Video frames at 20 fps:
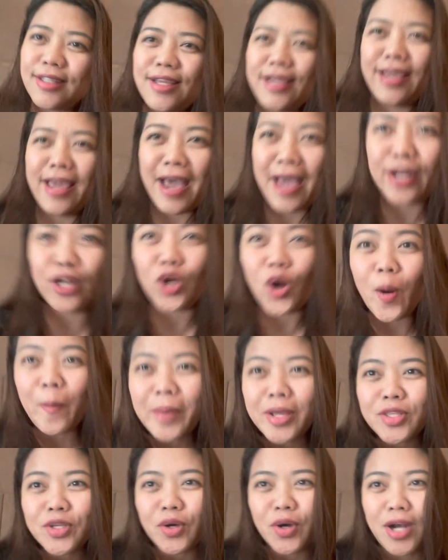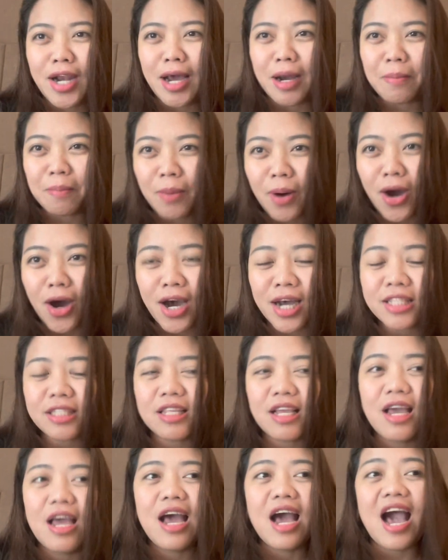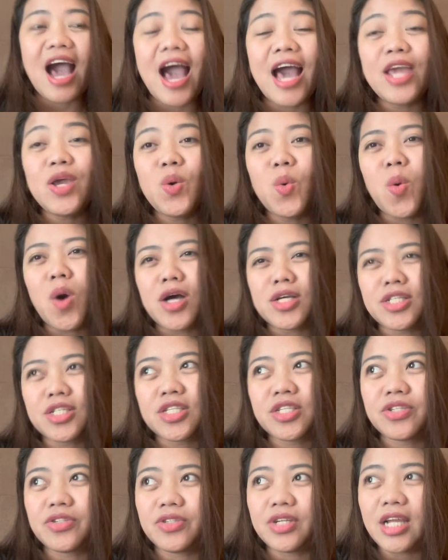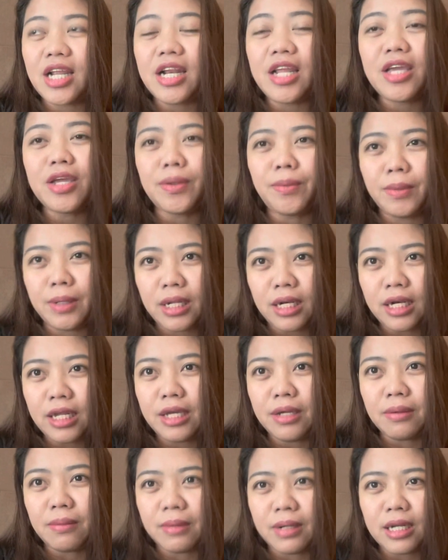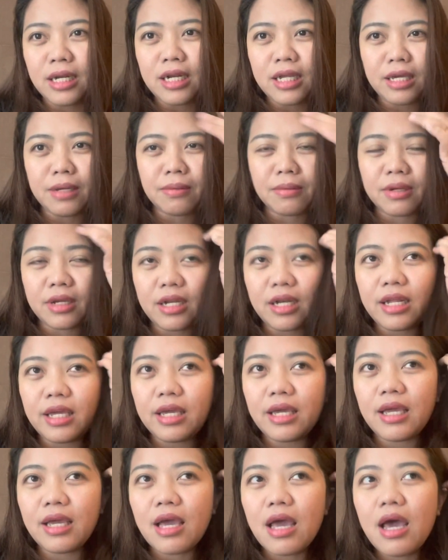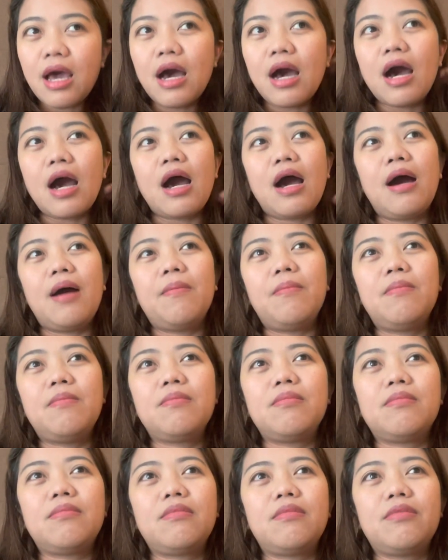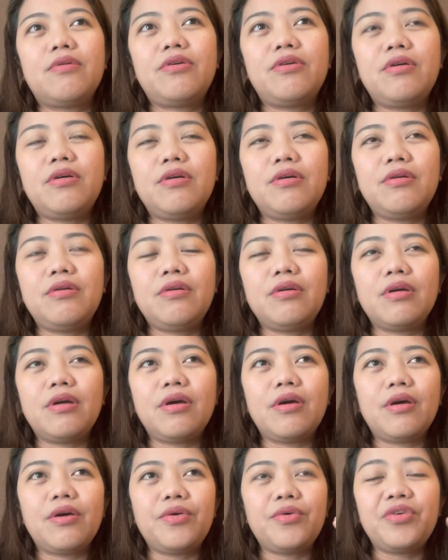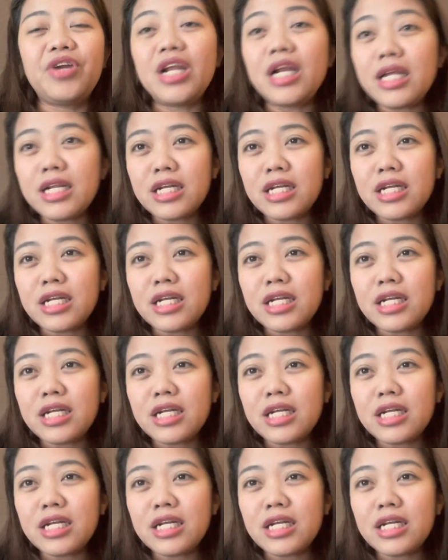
ayan, comment ko lang, but, I was really, really, really, really, um, really